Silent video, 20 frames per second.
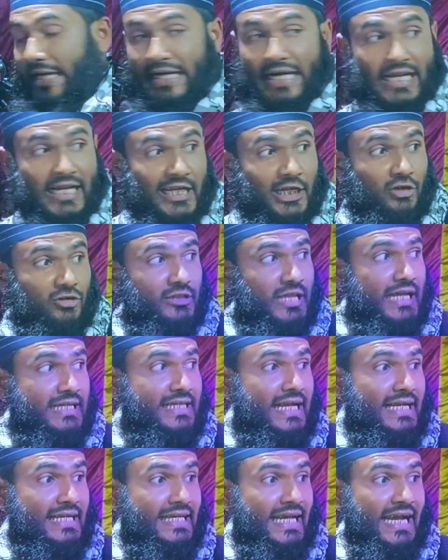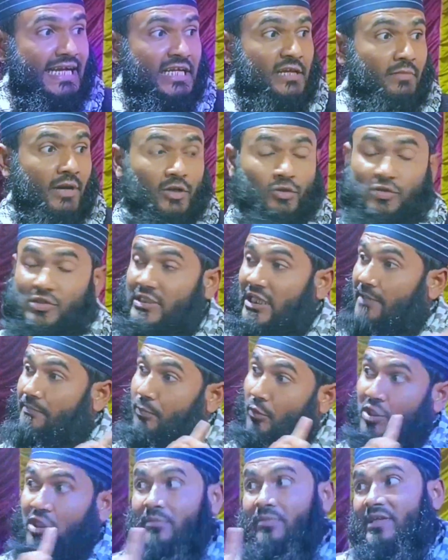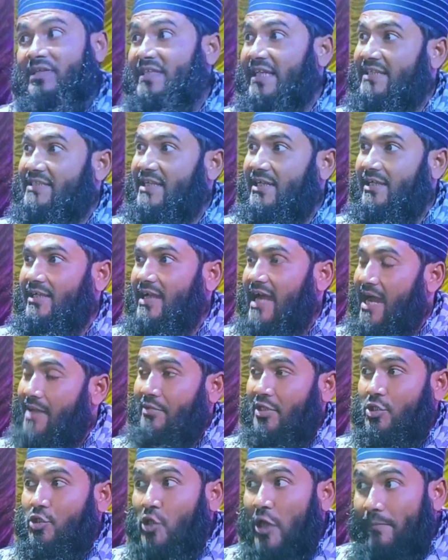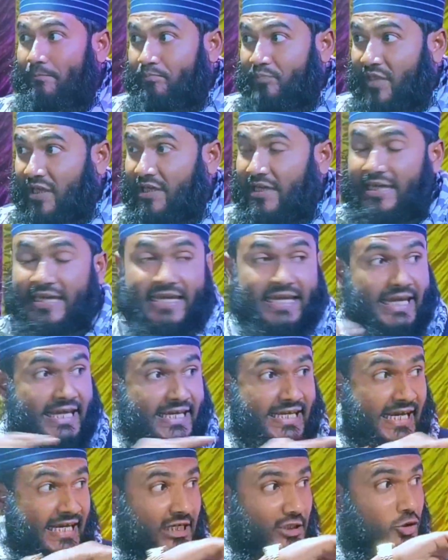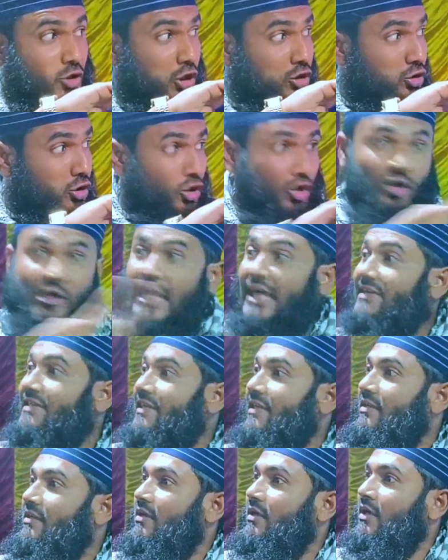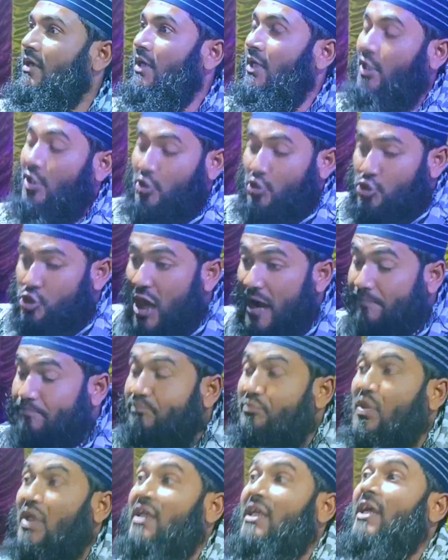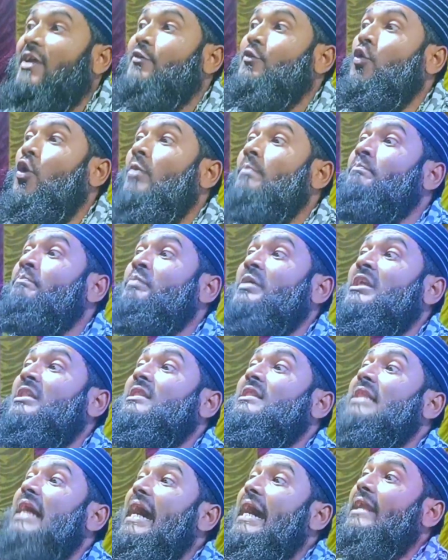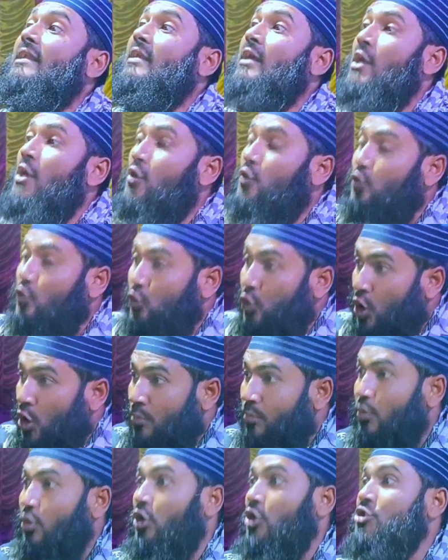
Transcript: এখানে কিন্তু একটা জ্ঞানী মানুষদের পরিবেশ আছে আমি সব থেকে এইখানে যত লোক আছে সব থেকে কম বিদ্যার কম